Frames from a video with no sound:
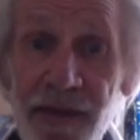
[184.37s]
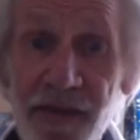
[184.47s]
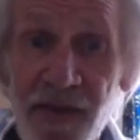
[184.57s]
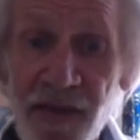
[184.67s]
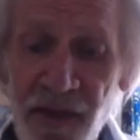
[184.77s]

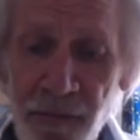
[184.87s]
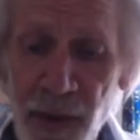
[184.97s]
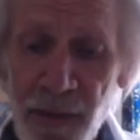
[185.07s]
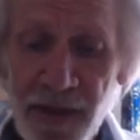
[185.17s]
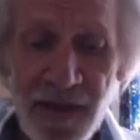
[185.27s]
C'est cette
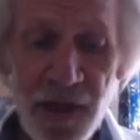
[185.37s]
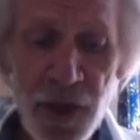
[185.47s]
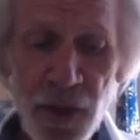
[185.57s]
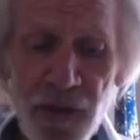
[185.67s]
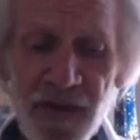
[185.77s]
même
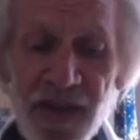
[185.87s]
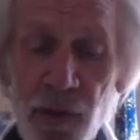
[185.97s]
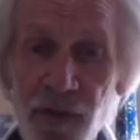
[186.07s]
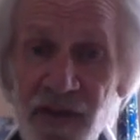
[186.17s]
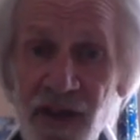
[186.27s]
intelligence qui,
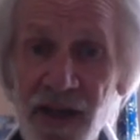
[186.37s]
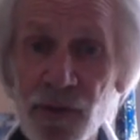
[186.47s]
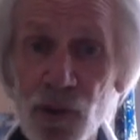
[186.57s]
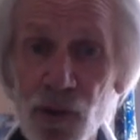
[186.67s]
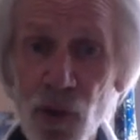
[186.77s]
au sein
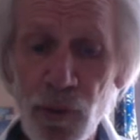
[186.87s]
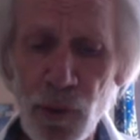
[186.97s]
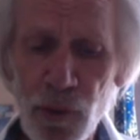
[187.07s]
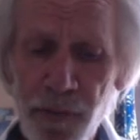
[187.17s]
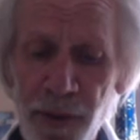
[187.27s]
de notre
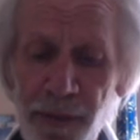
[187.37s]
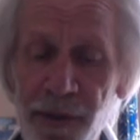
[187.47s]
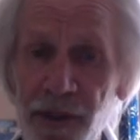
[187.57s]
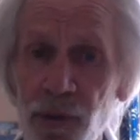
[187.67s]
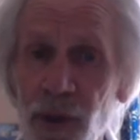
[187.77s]
monde,
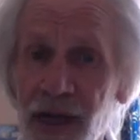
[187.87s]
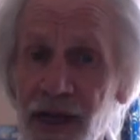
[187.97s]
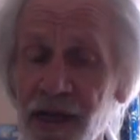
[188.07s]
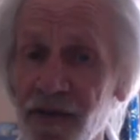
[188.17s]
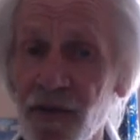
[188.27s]
perpétue la
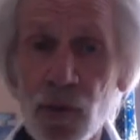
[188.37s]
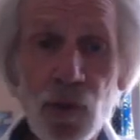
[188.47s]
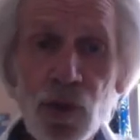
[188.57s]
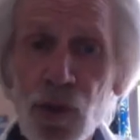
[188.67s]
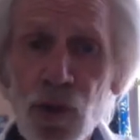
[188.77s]
création
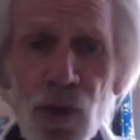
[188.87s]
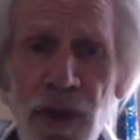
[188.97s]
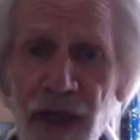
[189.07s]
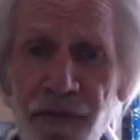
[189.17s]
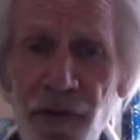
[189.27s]
de toutes
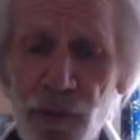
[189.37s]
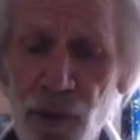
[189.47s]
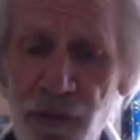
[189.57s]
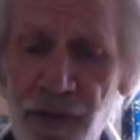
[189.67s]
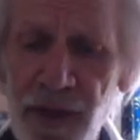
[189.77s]
les formes
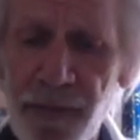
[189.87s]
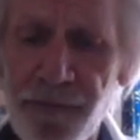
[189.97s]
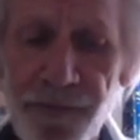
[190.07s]
de vie.